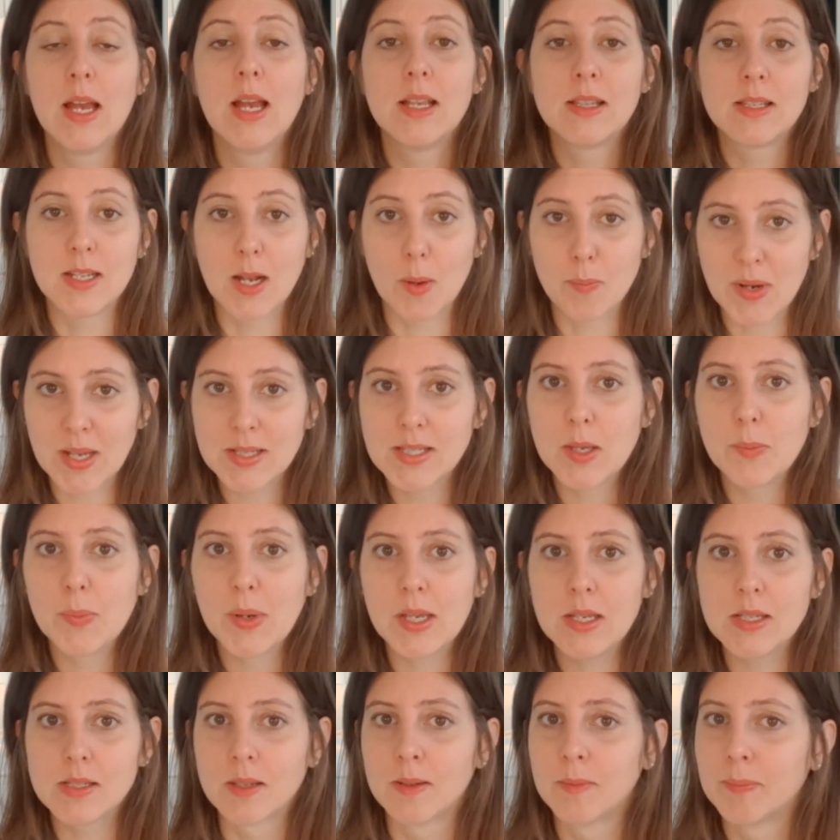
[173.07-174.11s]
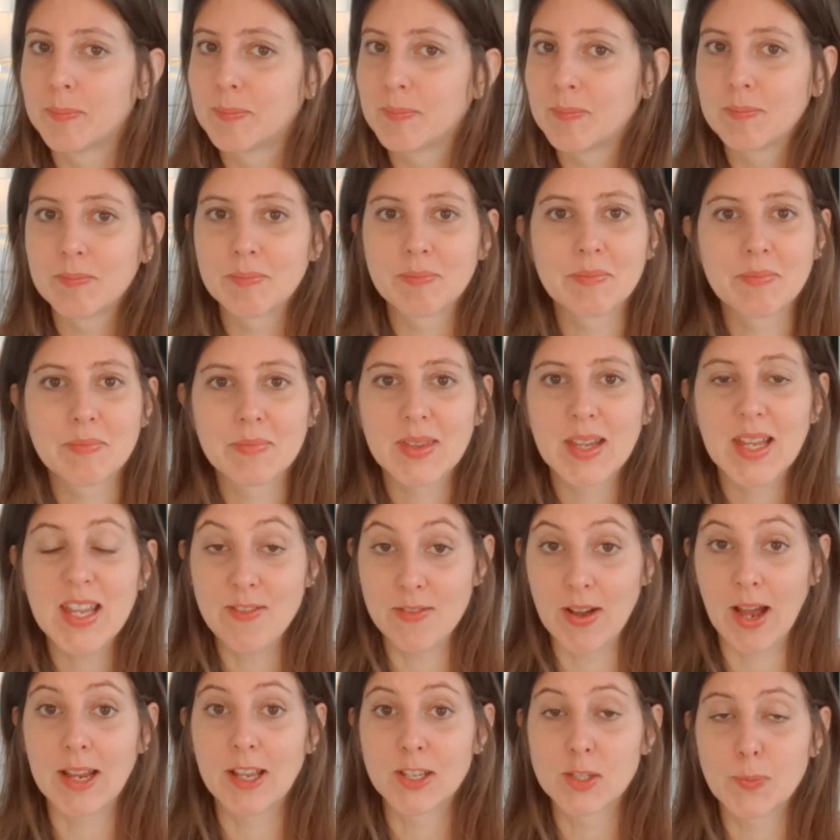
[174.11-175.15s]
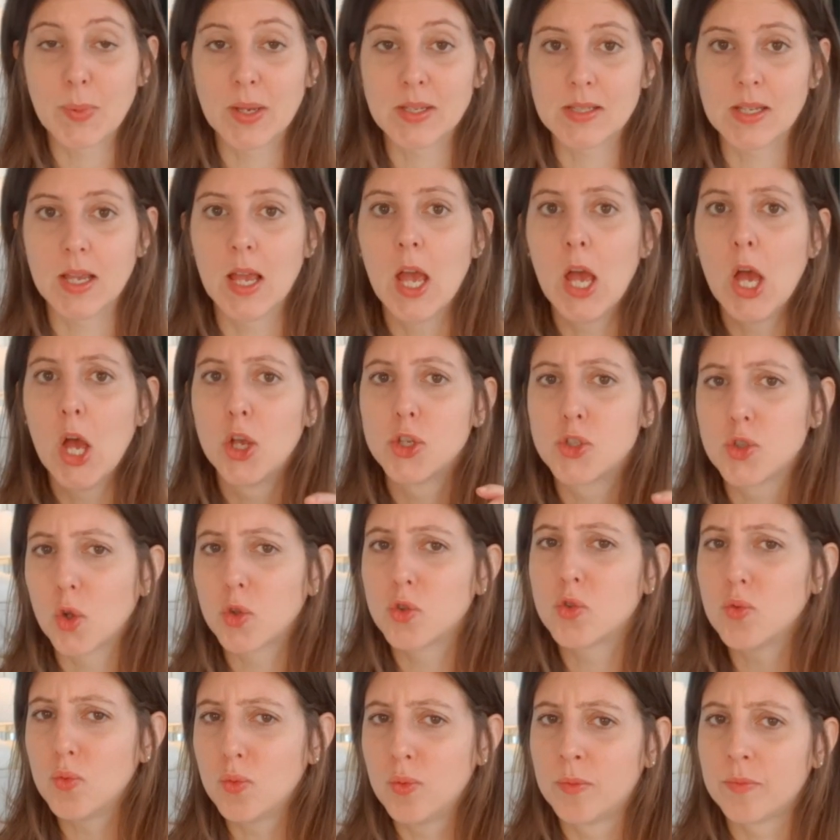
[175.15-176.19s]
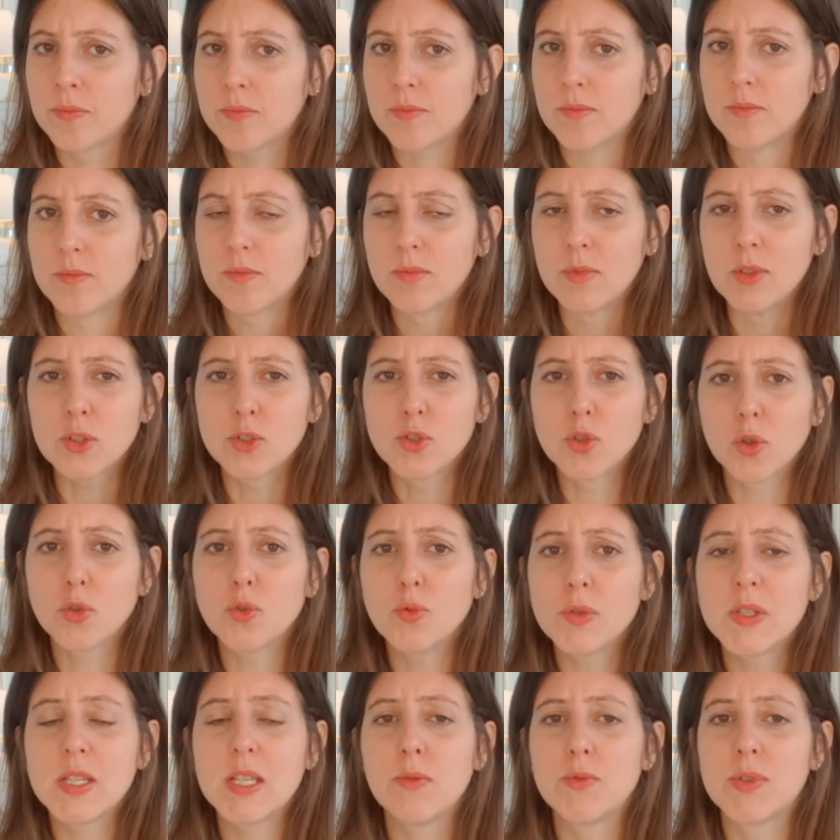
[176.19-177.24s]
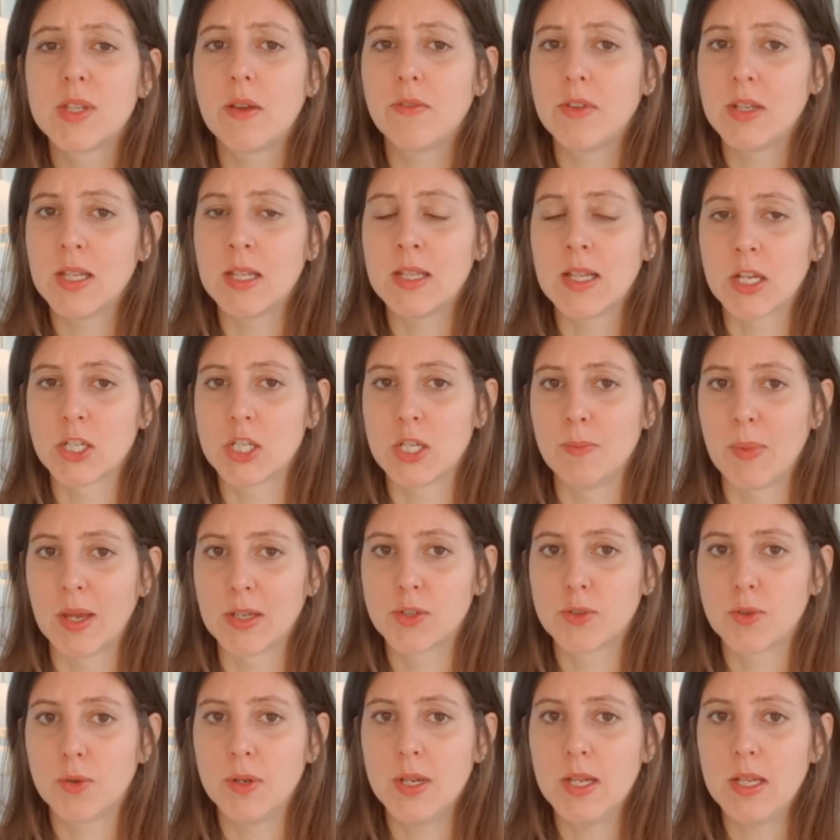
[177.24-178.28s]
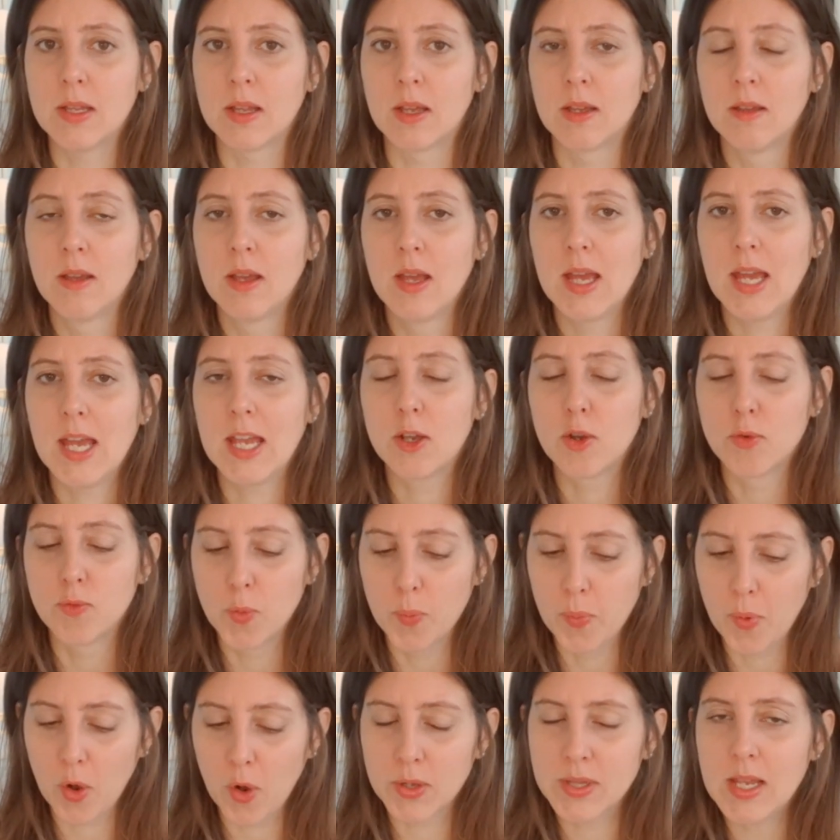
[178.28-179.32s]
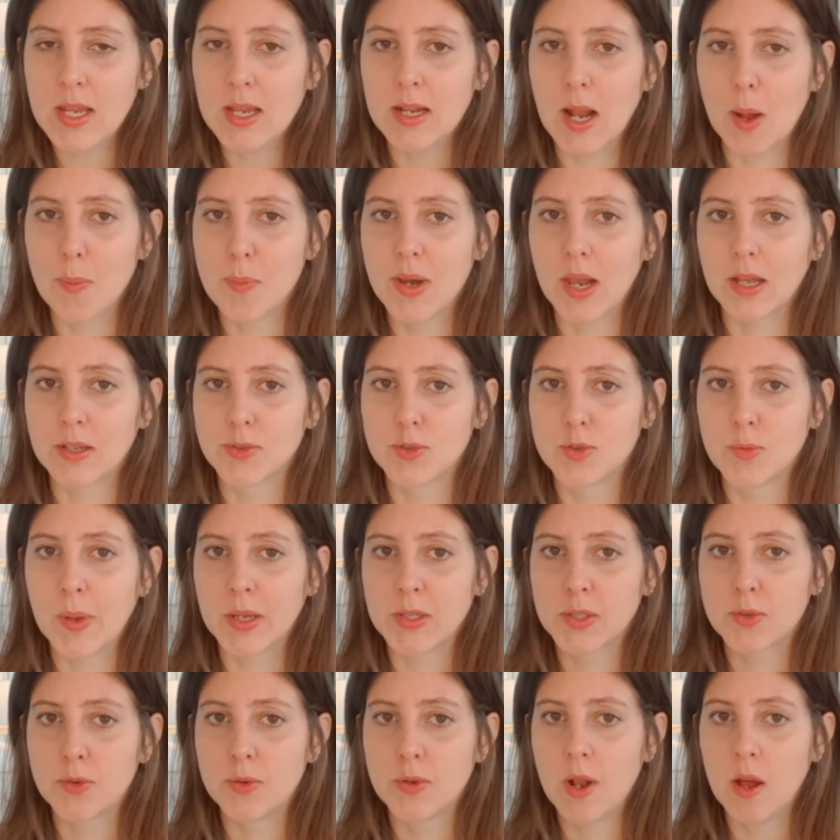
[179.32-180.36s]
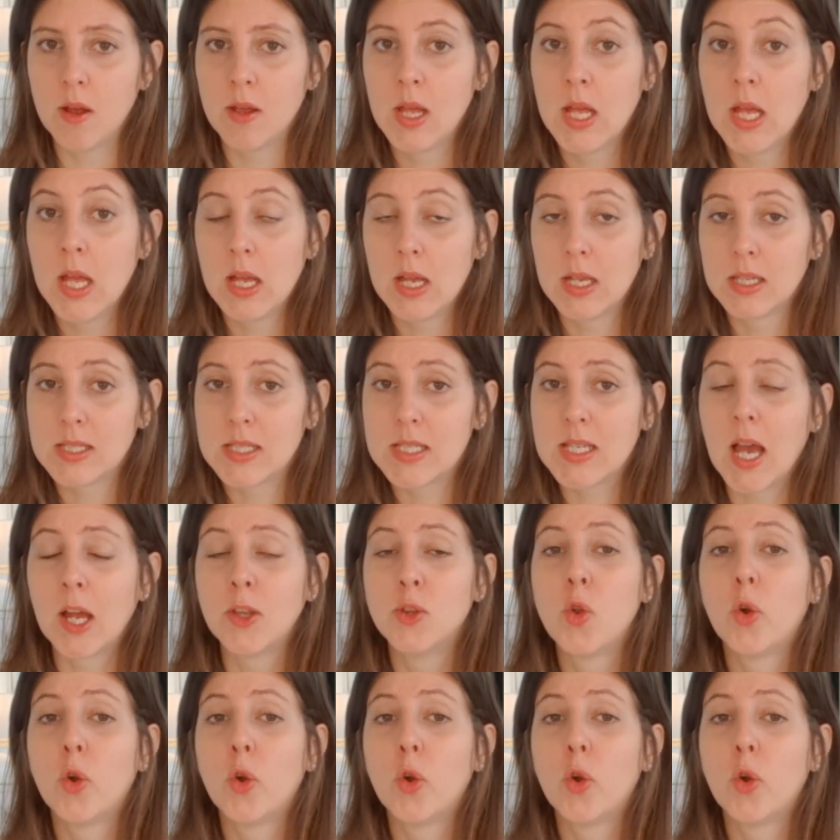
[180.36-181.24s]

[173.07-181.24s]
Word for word: Si la place est prise, il va rien se passer. Surtout, surtout si vous avez une énergie masculine et que vous prenez la place du masculin, si un